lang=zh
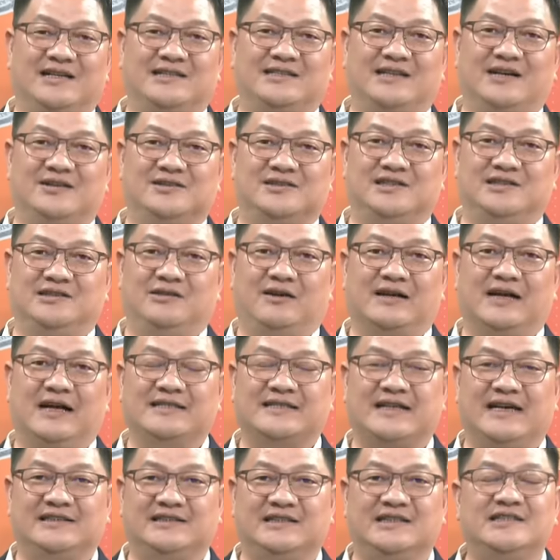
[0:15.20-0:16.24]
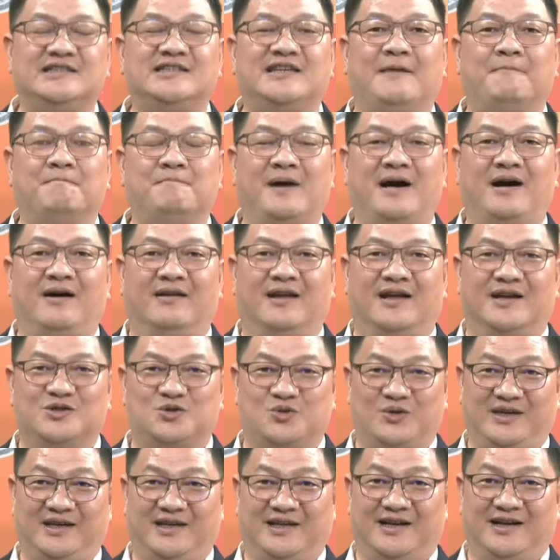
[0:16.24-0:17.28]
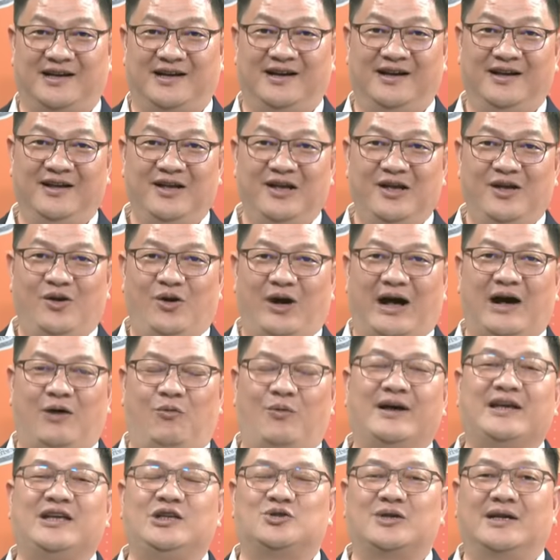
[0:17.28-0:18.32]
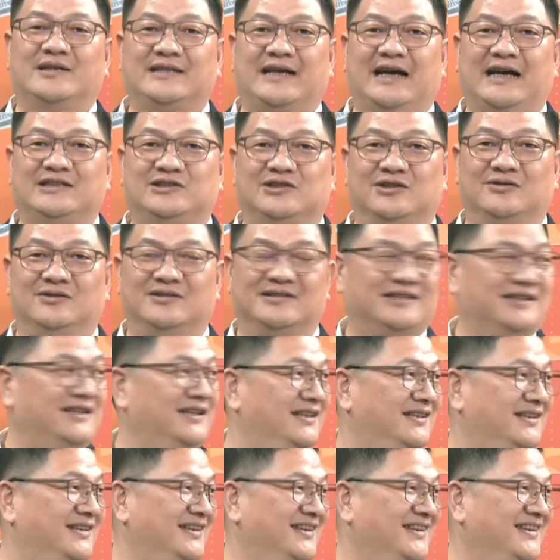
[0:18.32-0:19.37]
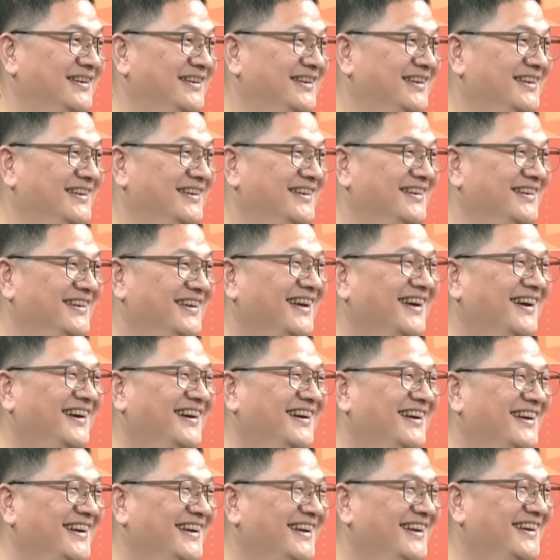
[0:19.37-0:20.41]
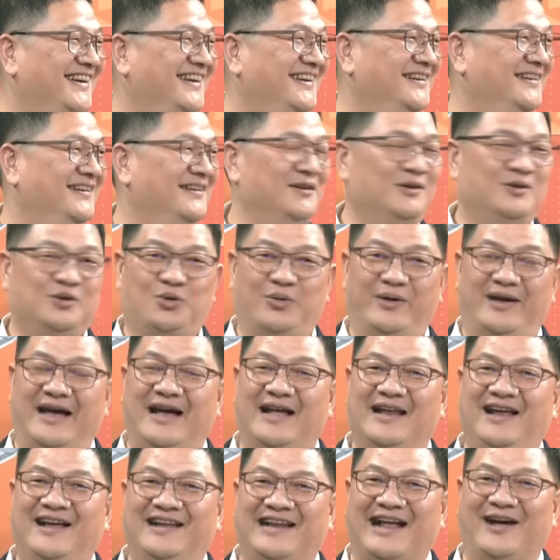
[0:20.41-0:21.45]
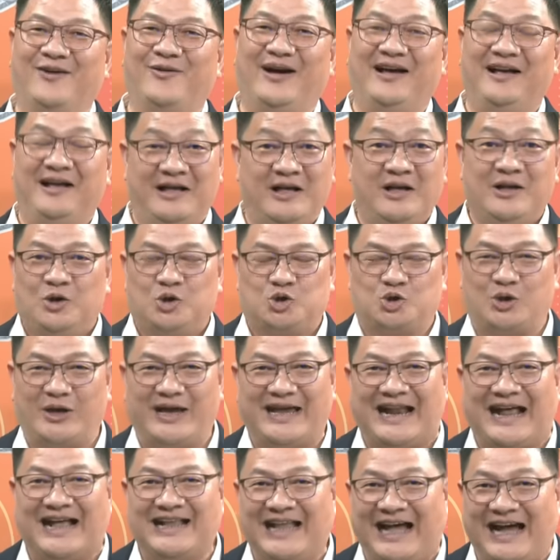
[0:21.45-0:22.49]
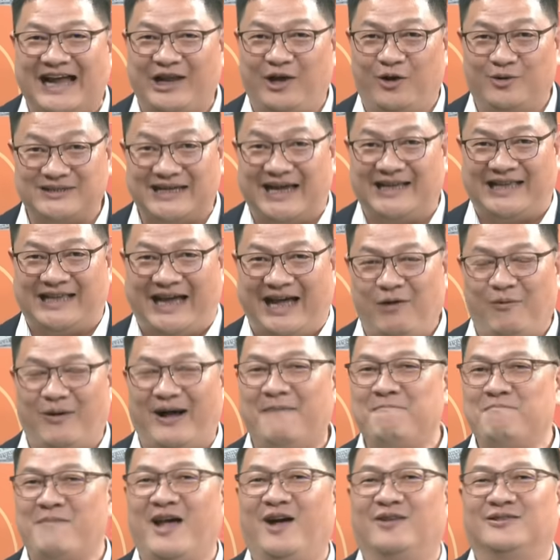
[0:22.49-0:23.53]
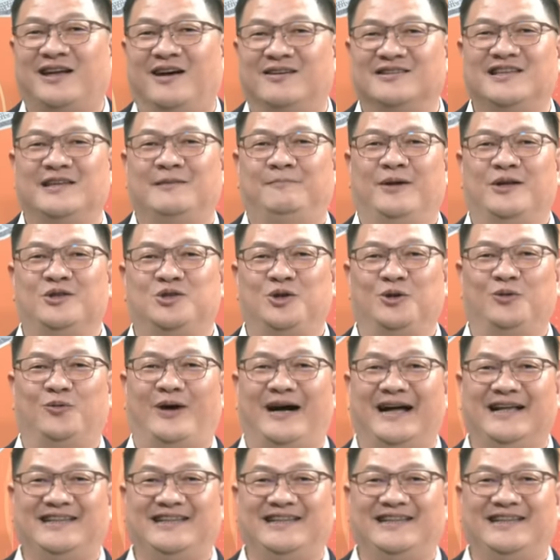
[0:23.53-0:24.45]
消息哦，刚才已经见报了。所以呢，啊，王一川大然就炸王一川，难怪他不能出国，对啊，难怪。虽然他留在台湾没有到日本去玩，